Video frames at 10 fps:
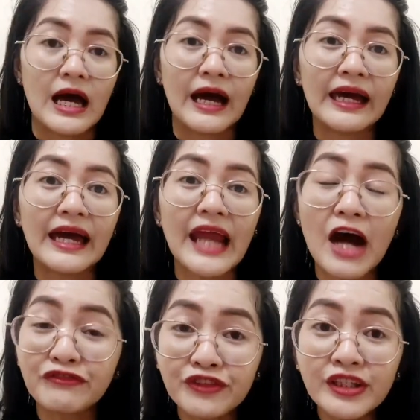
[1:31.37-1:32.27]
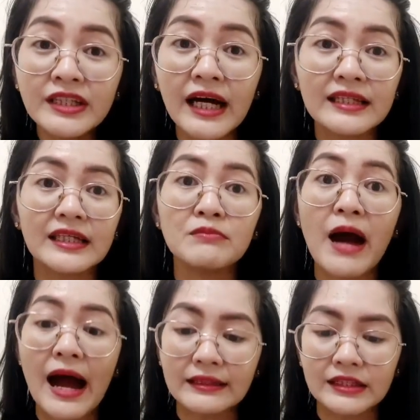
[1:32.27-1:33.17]
Ayan, after natin
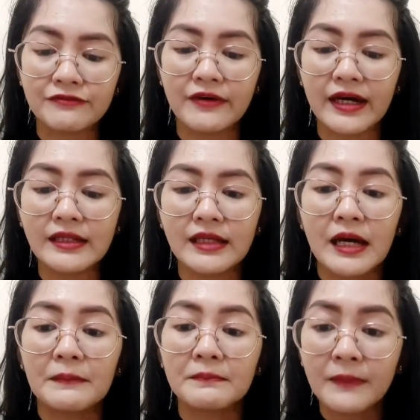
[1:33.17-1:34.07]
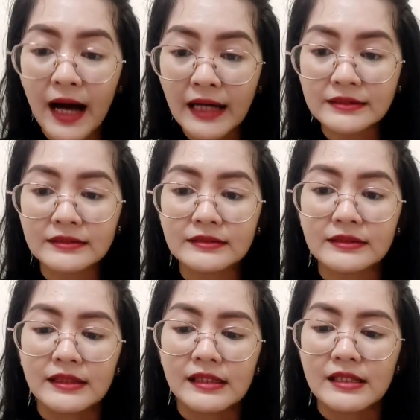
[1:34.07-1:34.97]
ma-activate, back,
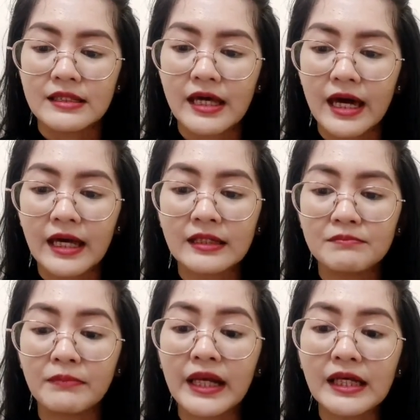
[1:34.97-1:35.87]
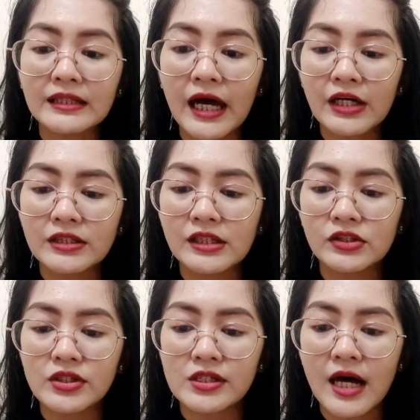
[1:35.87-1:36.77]
then balik tayo
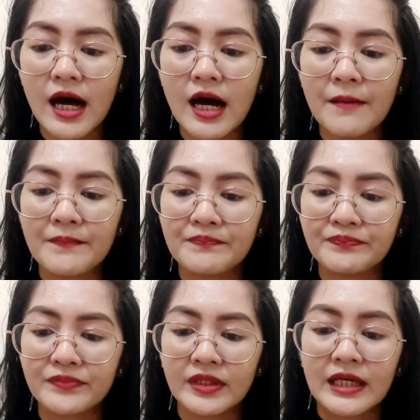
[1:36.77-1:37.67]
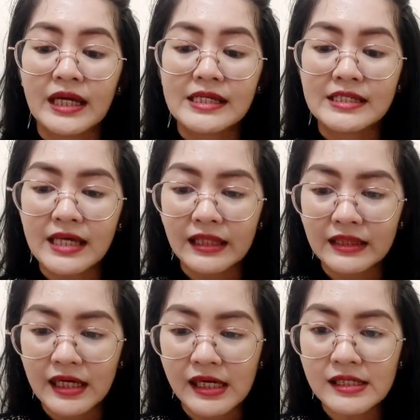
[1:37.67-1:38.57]
dito sa
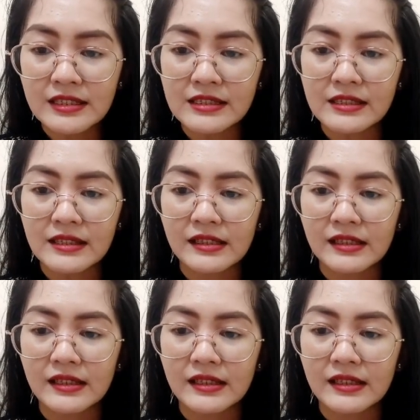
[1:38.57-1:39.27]
settings,